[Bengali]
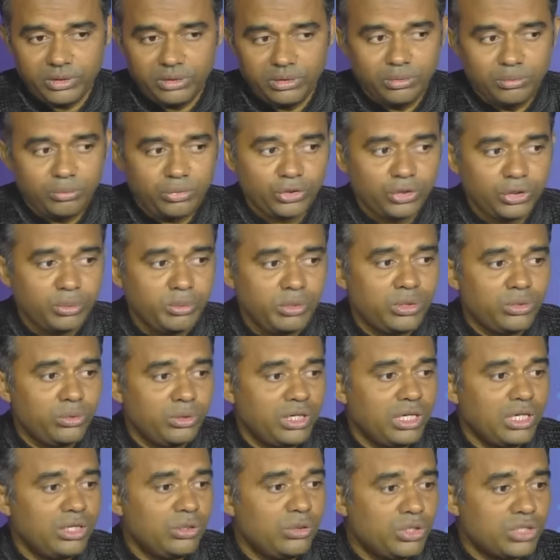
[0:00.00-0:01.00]
প্রথমে
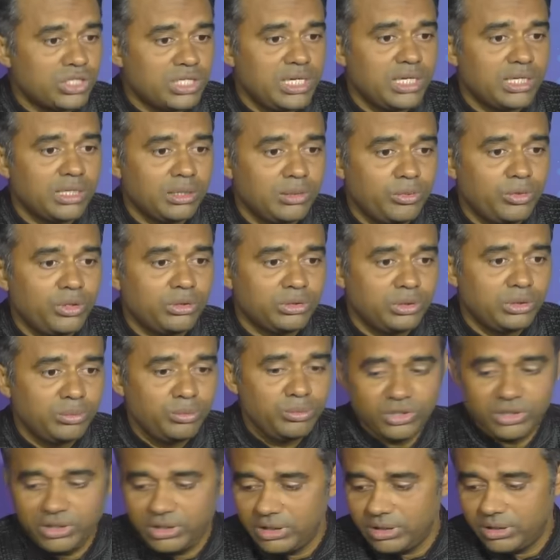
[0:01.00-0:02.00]
কোনাল ঘোষের একটা বক্তব্য
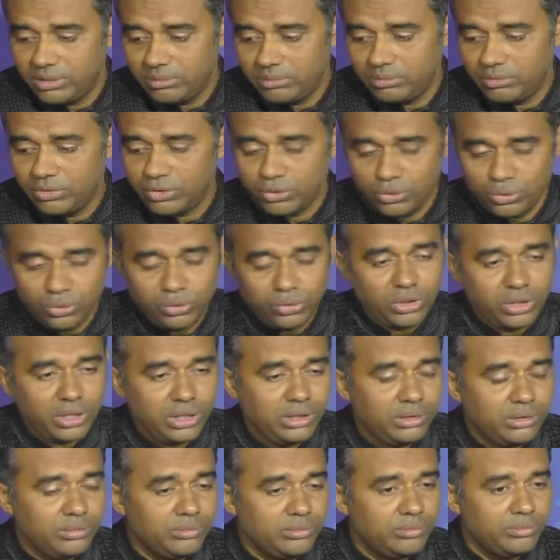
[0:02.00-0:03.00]
নিয়ে শুরু হয়
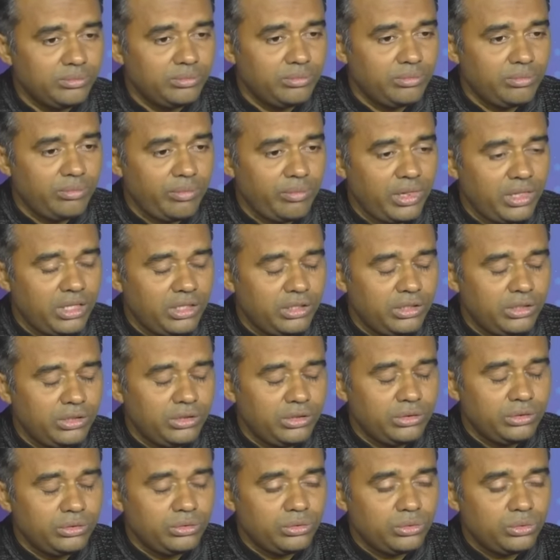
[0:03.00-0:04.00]

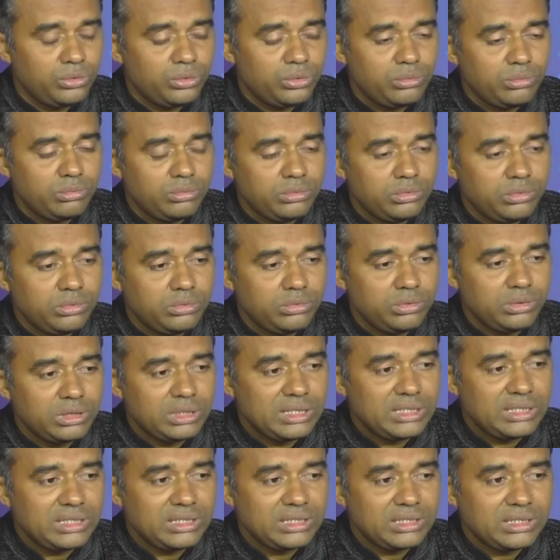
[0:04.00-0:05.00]
তো
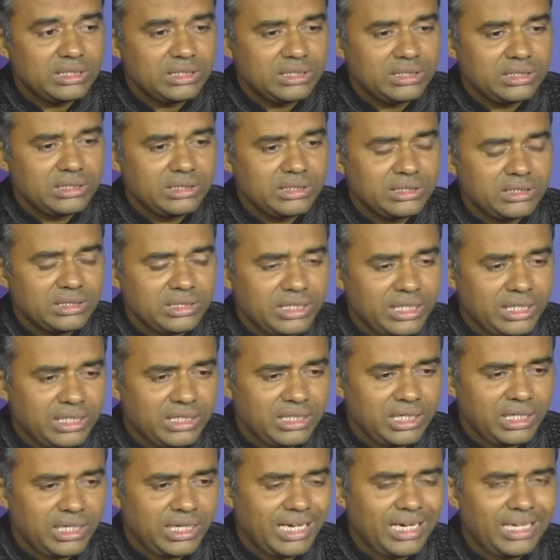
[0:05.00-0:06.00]

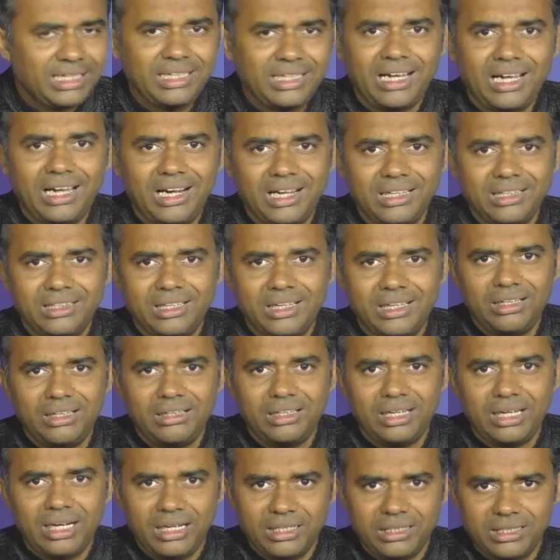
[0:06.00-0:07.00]
সেটার একটা আলাদা
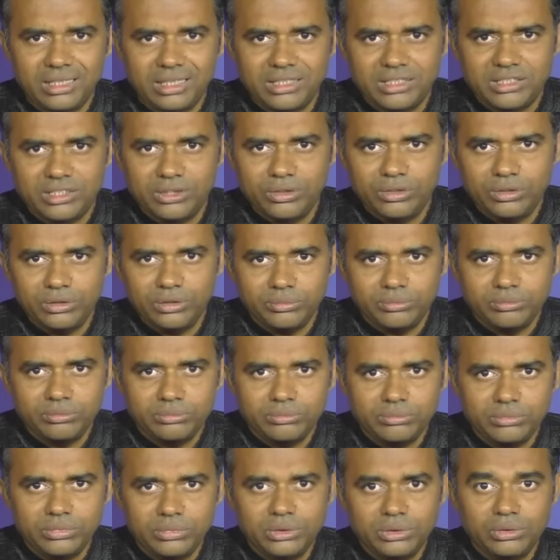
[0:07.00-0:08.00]
আঙ্গিক ছিল
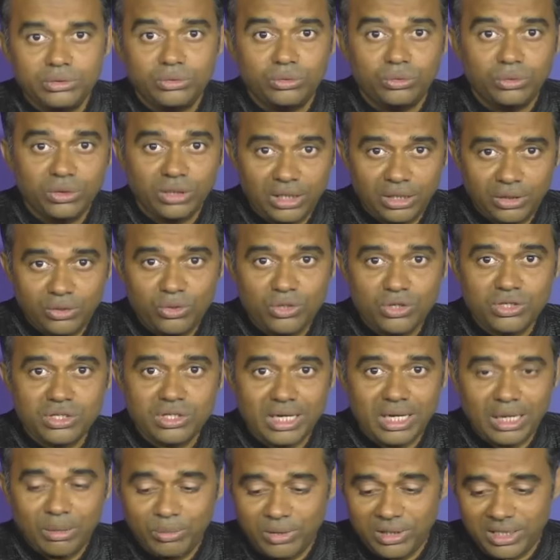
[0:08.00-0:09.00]
কুণাল ঘোষ
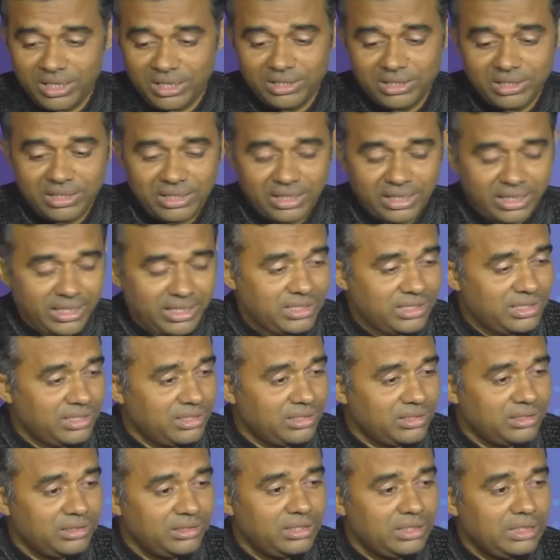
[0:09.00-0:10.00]
এমন একটা ক্যারেক্টার
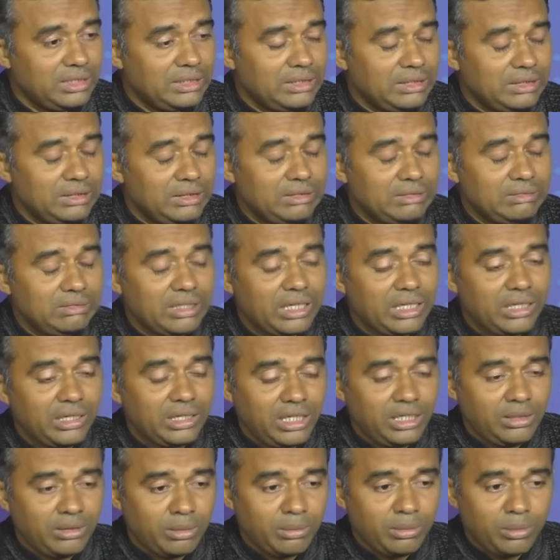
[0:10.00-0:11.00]
তার
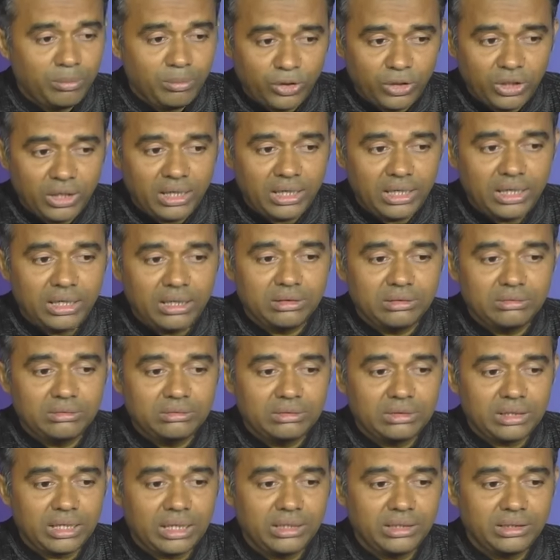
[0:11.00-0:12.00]
এইভাবে বলা
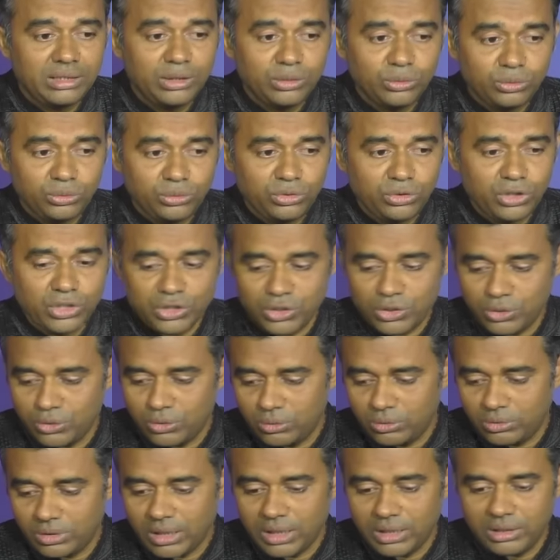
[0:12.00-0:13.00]
তার কি উদ্দেশ্য
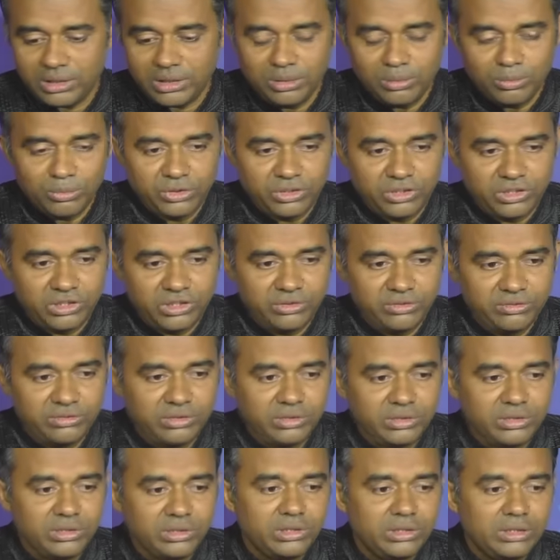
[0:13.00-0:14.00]
তার কি মোটিভ
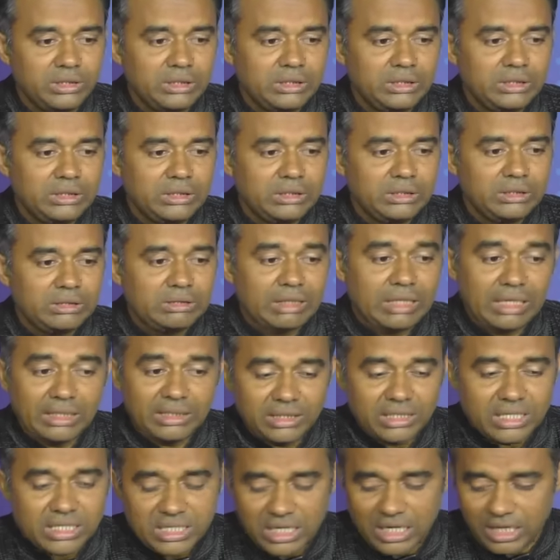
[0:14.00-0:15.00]
তার
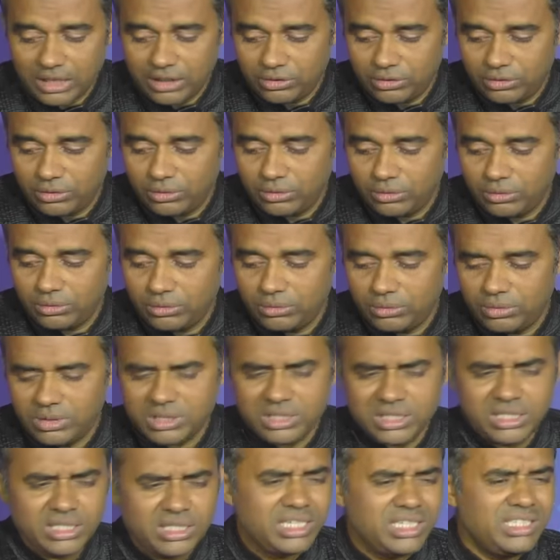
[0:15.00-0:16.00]
কি স্বার্থ
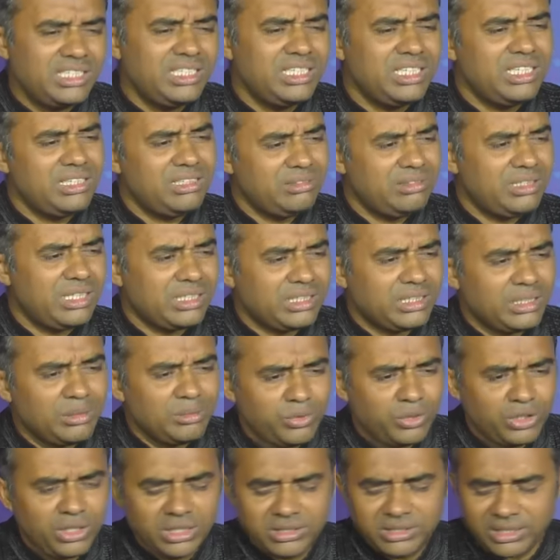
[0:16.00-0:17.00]
সেটা নিয়ে একটা
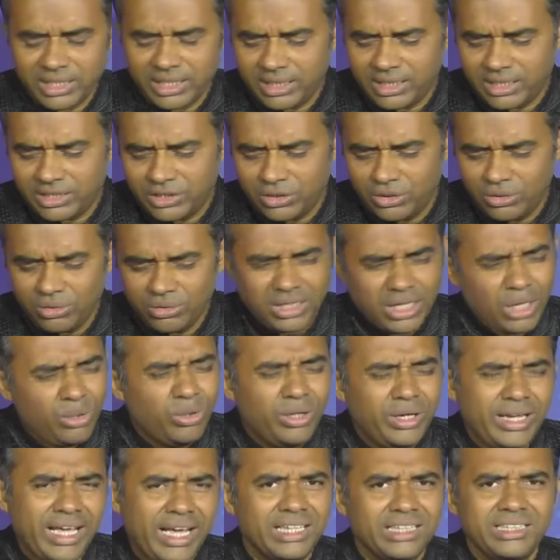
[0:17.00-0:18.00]
বলার জায়গা ছিল তাও
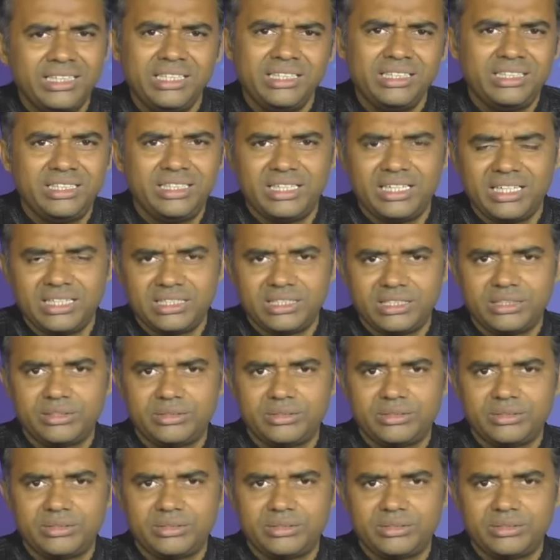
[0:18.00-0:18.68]
একদিন ঠিক আছে